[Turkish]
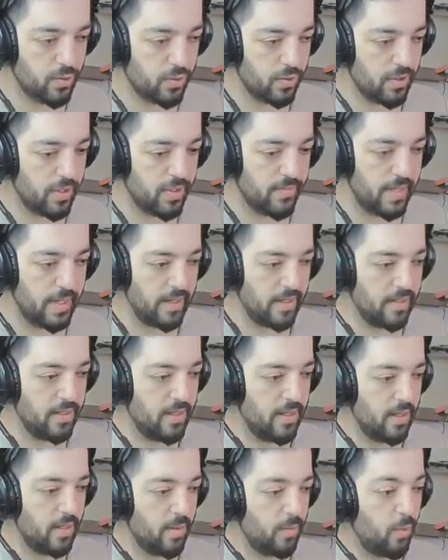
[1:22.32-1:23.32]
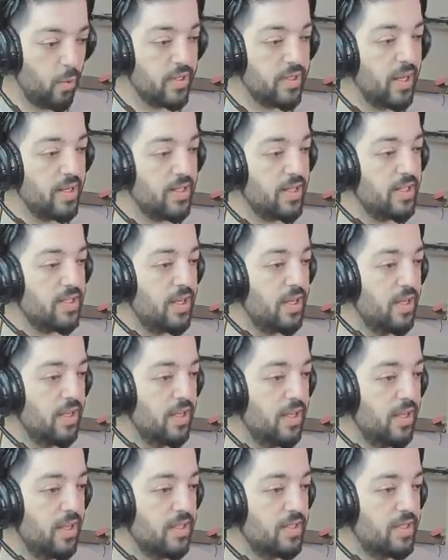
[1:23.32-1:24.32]
Şunları ver. Bu arada
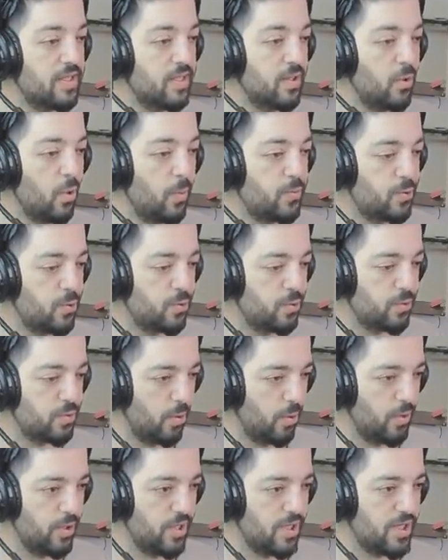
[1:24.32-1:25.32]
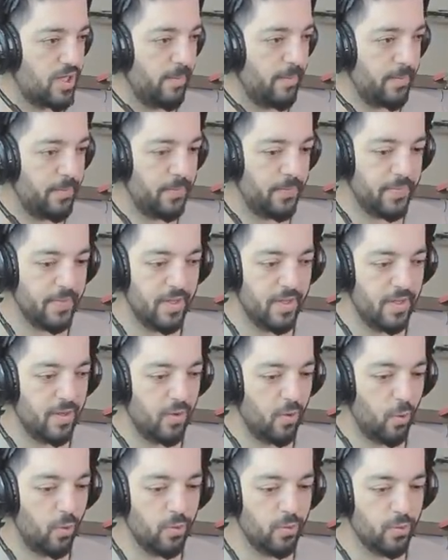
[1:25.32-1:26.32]
arkadaşlar e, skopsuz oynayacağım.
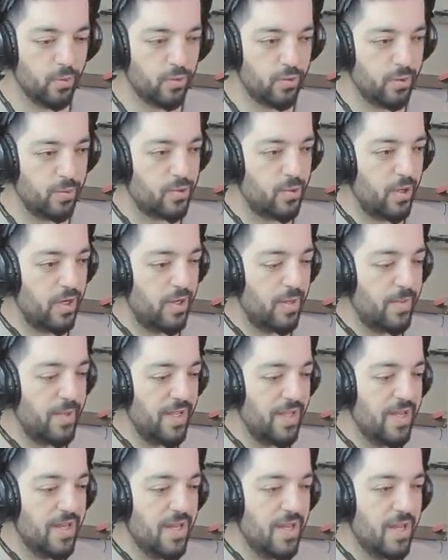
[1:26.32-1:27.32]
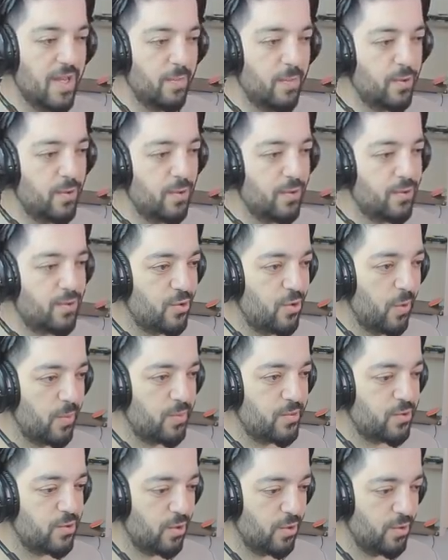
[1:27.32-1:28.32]
Onu unuttum söylemeyi. Bugün
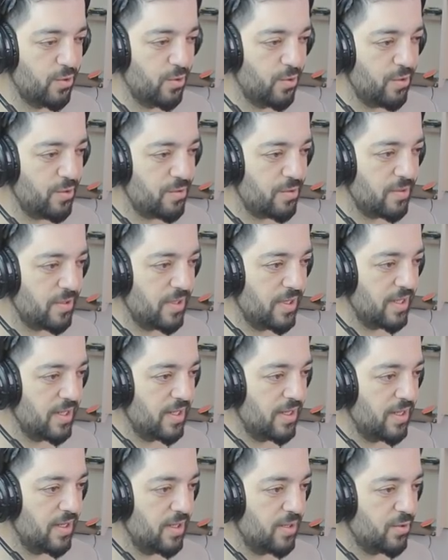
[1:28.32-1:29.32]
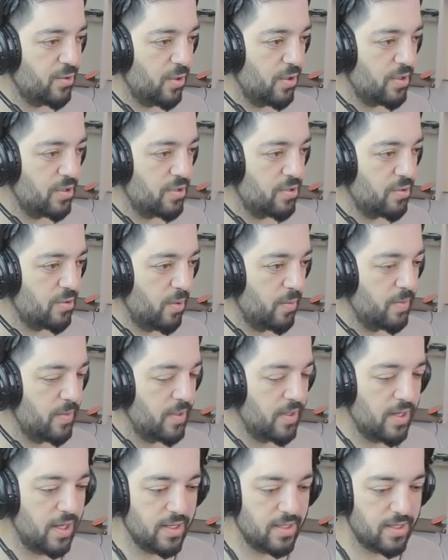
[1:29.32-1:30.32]
skopsuz oynuyoruz. E, şöyle
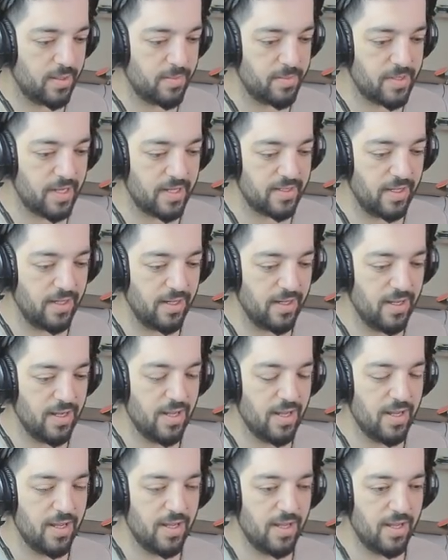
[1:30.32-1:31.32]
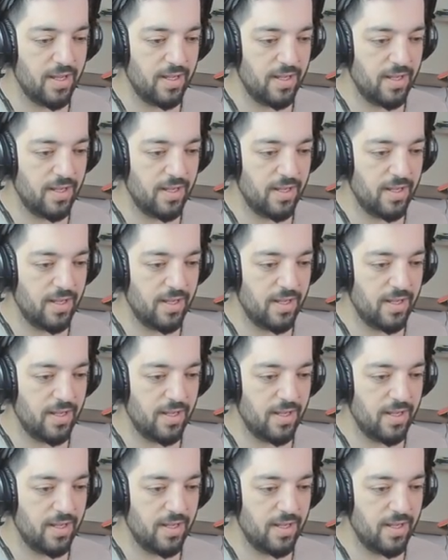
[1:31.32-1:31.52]
skopları attım zaten.